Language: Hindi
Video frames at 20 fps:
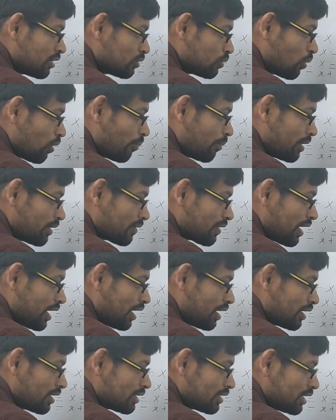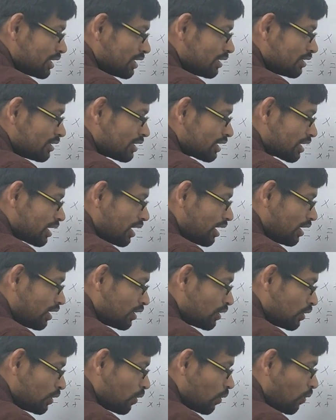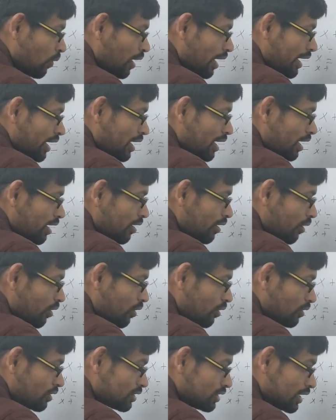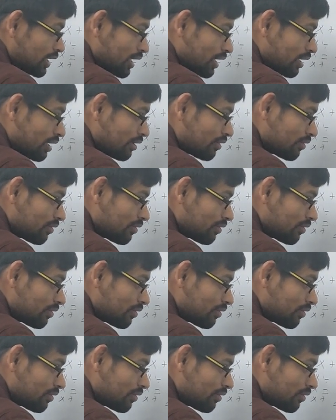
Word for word: तो हमेशा तीन त्रिका नौ आएगा और चिन्ह